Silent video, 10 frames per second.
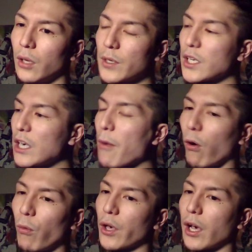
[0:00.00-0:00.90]
別に今
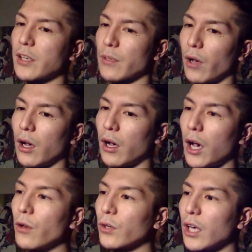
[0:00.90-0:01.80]
思い返せば、
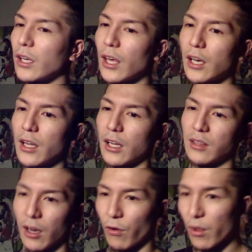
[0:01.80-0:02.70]
あの経験がなかっ
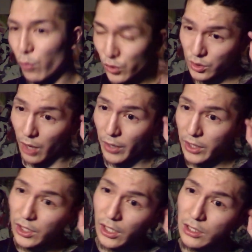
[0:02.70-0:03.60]
たら、俺はもうちょっと甘
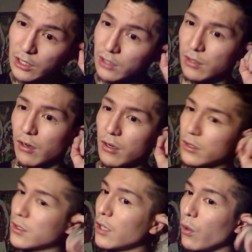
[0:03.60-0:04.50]
い人間になってたから、
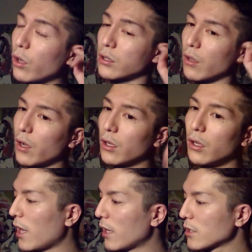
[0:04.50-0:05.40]
すげえ良かったわ。
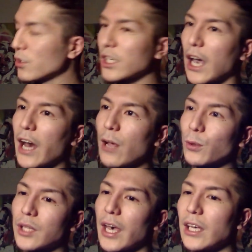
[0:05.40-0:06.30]
正直、あれ
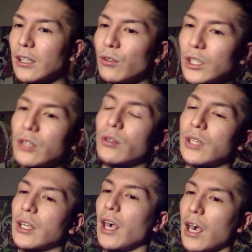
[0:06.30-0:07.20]
を耐え抜いとっ
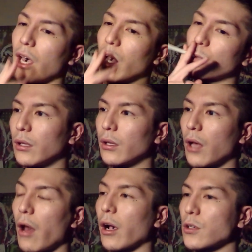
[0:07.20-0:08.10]
たけん、
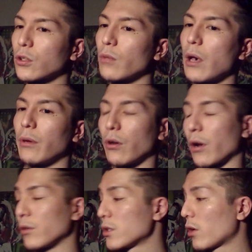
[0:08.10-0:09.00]
あ、なんかちょっと前までほ
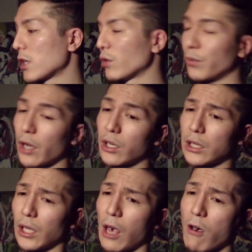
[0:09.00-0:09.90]
ら、うちの会社もブラックやっ
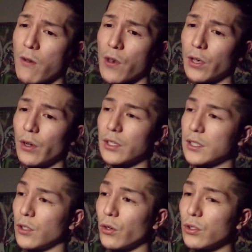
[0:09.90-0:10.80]
たけん、まあ、
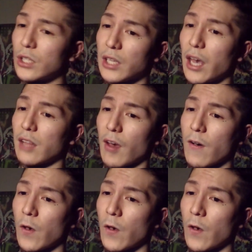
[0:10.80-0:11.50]
余裕で耐えれた。